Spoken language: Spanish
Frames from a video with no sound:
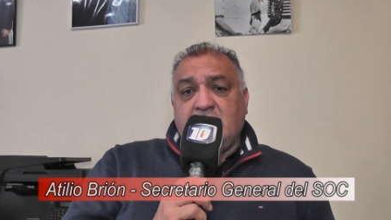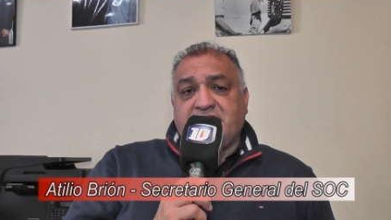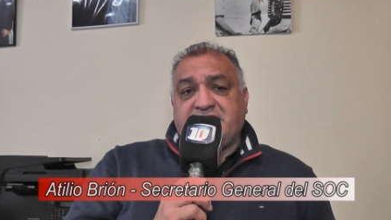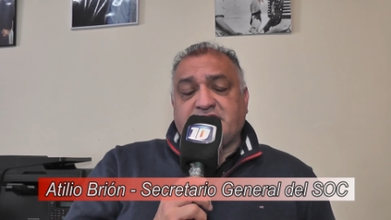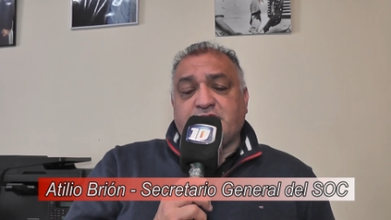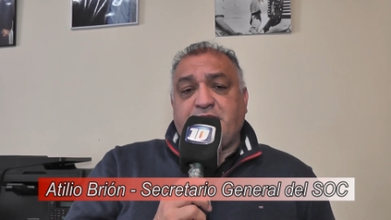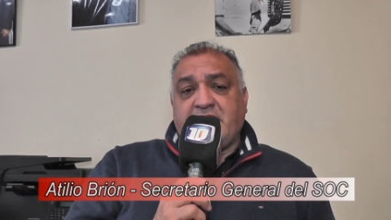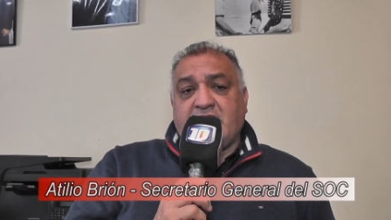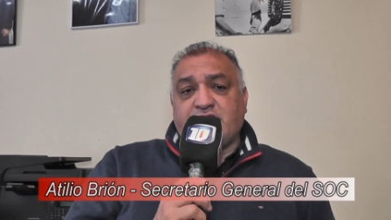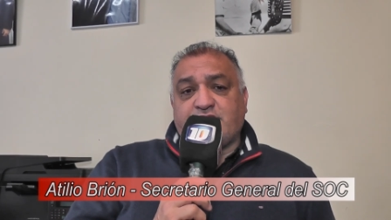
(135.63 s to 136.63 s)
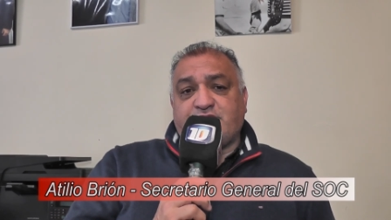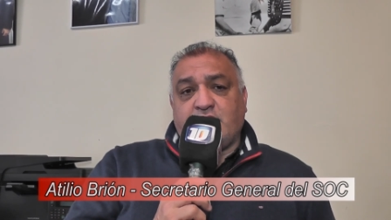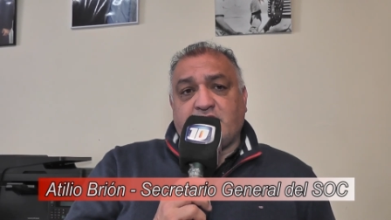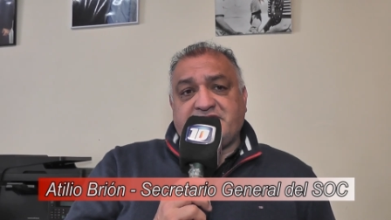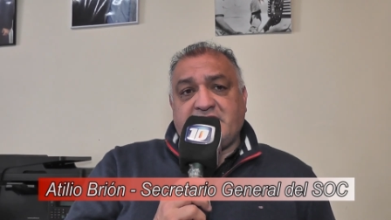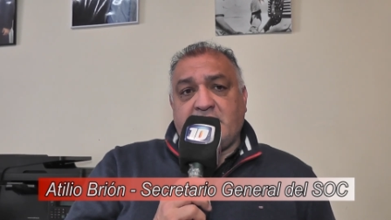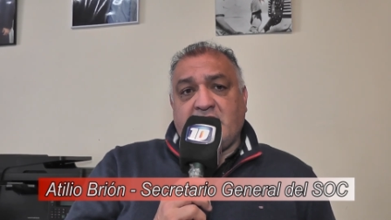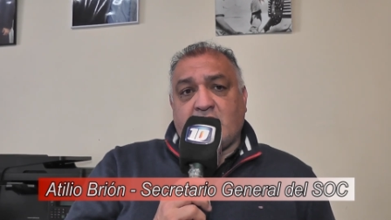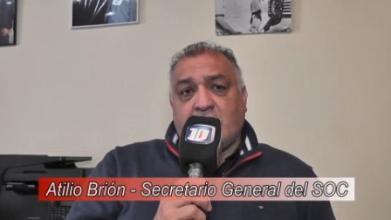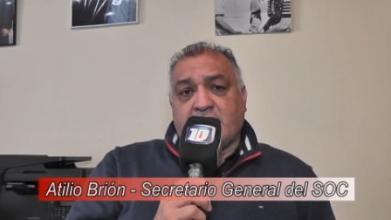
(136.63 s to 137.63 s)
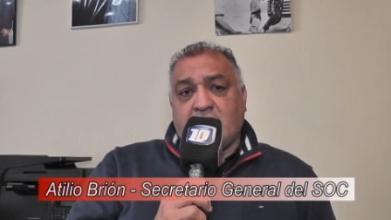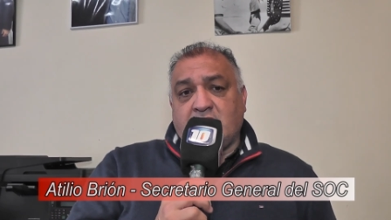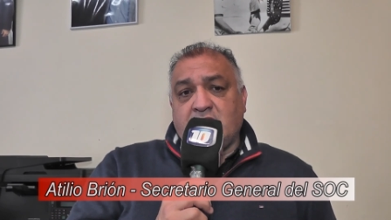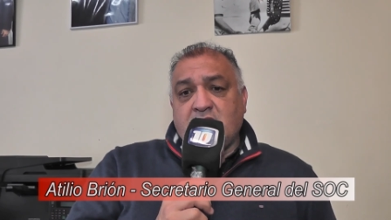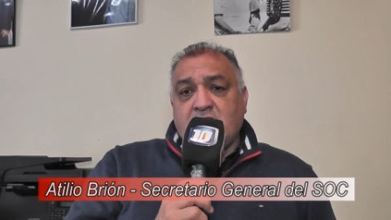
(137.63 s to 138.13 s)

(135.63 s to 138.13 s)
está superando todo lo que se había acordado.